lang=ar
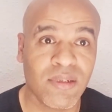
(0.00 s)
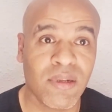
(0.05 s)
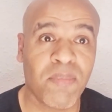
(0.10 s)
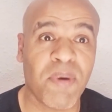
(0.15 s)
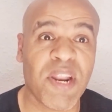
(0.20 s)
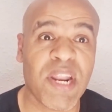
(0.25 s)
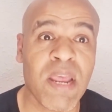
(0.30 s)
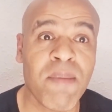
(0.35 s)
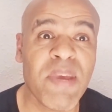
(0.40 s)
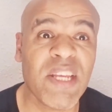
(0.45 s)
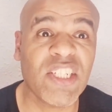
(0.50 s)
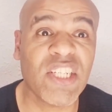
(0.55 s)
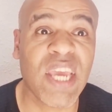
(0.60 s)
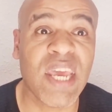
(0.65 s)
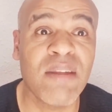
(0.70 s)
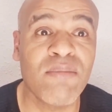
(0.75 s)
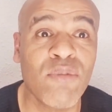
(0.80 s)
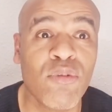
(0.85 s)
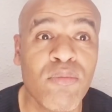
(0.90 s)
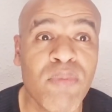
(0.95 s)
البرنامج
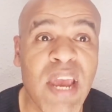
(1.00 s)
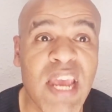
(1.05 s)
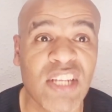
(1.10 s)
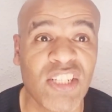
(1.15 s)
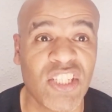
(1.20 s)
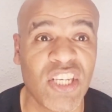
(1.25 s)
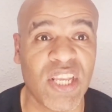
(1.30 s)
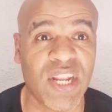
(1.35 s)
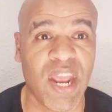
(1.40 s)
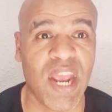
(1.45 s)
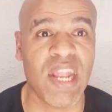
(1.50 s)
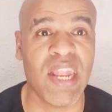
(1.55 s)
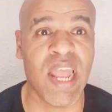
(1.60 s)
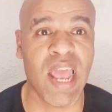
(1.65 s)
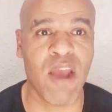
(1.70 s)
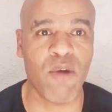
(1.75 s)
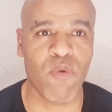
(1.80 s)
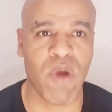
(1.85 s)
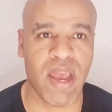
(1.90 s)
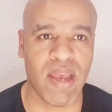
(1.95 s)
كان مباشر على
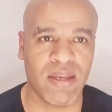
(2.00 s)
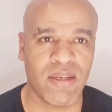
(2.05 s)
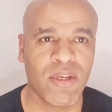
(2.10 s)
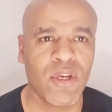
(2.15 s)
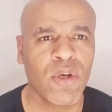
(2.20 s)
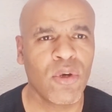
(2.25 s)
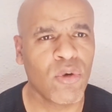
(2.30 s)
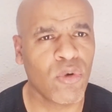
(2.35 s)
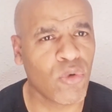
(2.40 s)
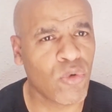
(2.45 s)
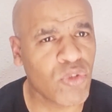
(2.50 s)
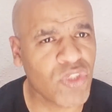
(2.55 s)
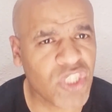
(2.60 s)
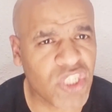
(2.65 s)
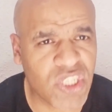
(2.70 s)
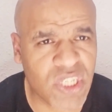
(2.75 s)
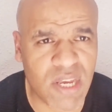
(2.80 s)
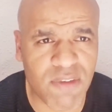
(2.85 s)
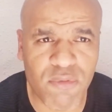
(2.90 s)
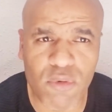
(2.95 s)
الهواء
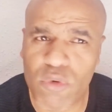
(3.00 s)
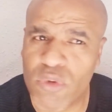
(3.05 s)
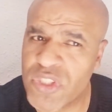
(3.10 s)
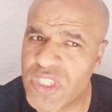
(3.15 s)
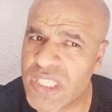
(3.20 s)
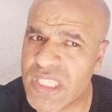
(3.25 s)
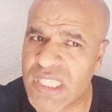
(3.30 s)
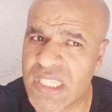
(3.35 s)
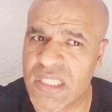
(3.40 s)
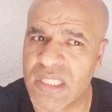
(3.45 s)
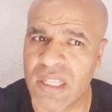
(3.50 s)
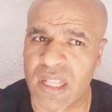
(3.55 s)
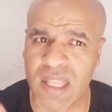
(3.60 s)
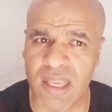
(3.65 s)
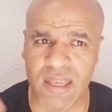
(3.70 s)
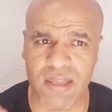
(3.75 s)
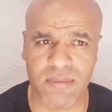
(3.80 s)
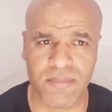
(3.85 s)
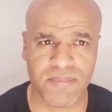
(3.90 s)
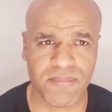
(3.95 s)
وكلشي شافو كلشي تصنت
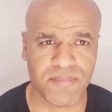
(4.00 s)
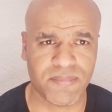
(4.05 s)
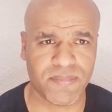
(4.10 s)
ليه